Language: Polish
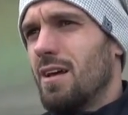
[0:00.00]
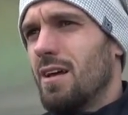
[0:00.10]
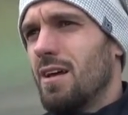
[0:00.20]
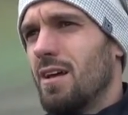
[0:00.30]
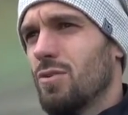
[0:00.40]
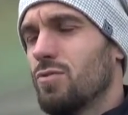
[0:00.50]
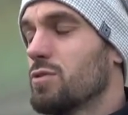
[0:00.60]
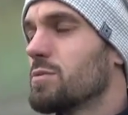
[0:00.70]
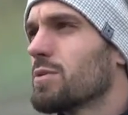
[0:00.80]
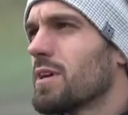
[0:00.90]
E, od
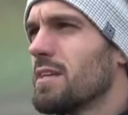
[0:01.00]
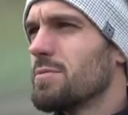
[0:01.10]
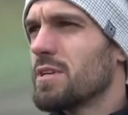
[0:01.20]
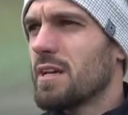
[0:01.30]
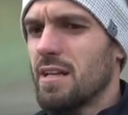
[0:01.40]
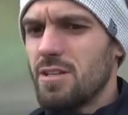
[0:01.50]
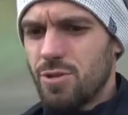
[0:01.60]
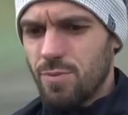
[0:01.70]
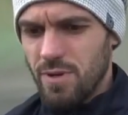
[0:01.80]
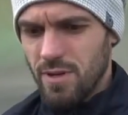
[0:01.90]
dwóch spotkań nie
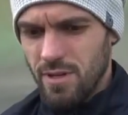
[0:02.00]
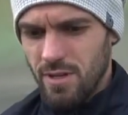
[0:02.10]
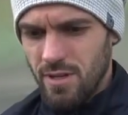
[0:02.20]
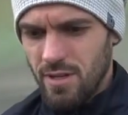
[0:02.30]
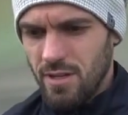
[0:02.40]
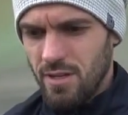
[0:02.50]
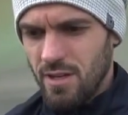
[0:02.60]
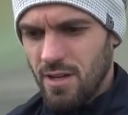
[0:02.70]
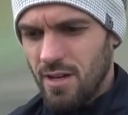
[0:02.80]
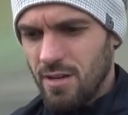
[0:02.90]
przegraliśmy,
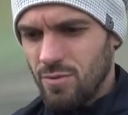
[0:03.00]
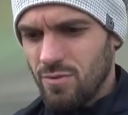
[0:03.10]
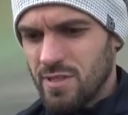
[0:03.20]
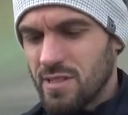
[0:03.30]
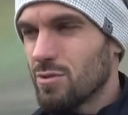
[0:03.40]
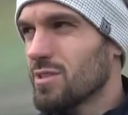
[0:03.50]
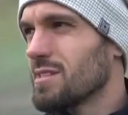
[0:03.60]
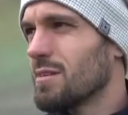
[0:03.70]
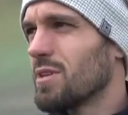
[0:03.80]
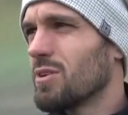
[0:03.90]
i, ale mówię, cały
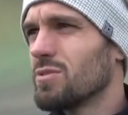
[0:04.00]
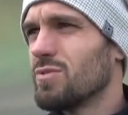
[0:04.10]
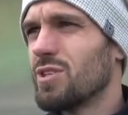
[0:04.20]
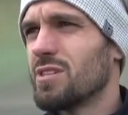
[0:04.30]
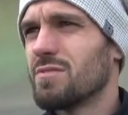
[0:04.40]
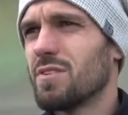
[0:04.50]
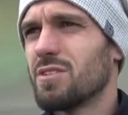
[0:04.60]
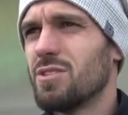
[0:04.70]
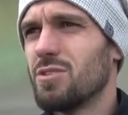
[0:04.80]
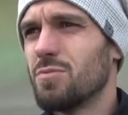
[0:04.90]
czas nam tego zwycięstwa
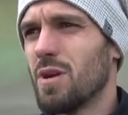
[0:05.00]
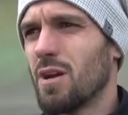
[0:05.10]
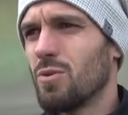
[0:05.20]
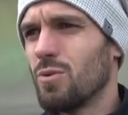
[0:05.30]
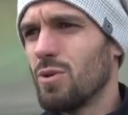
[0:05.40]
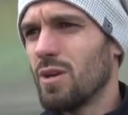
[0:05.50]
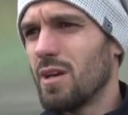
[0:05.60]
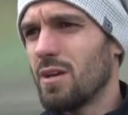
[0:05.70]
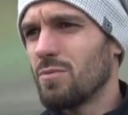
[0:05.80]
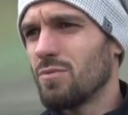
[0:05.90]
gdzieś
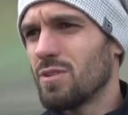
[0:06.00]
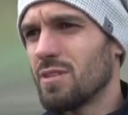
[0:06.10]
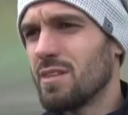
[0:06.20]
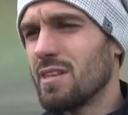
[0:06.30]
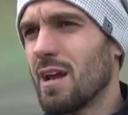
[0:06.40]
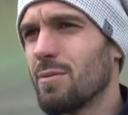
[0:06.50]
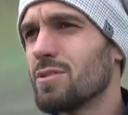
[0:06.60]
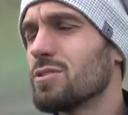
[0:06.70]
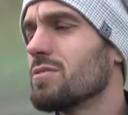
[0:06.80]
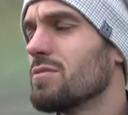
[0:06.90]
brakuje. Mówię,
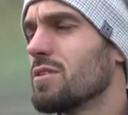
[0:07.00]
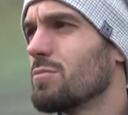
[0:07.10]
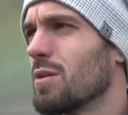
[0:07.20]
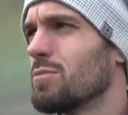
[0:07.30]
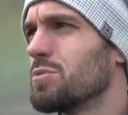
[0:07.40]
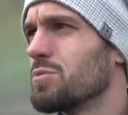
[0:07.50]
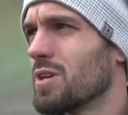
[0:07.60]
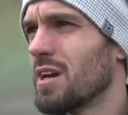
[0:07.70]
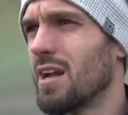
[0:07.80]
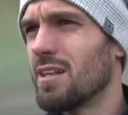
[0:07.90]
dramatyczny wynik był, jakbyśmy
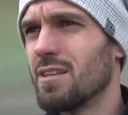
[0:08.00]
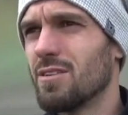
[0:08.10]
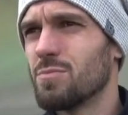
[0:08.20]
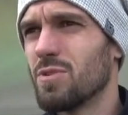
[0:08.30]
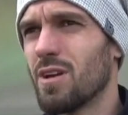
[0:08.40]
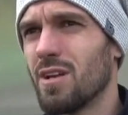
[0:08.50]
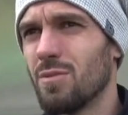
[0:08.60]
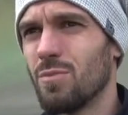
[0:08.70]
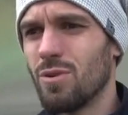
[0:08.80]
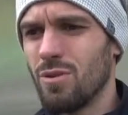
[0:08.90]
przegrali to
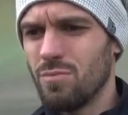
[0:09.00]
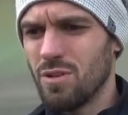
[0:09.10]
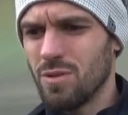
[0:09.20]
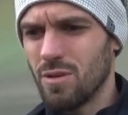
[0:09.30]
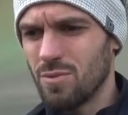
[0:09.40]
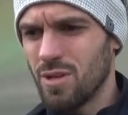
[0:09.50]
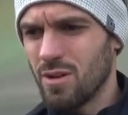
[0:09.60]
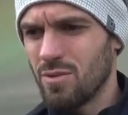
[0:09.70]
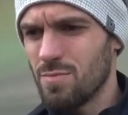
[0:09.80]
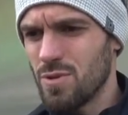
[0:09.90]
spotkanie, bo Rybnik by nam
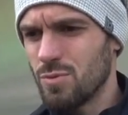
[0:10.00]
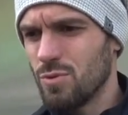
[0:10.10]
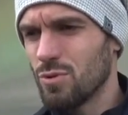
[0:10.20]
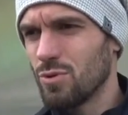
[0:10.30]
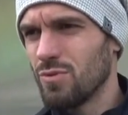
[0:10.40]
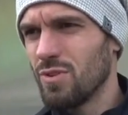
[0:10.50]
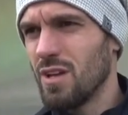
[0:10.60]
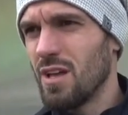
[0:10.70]
odjechał na 5 punktów,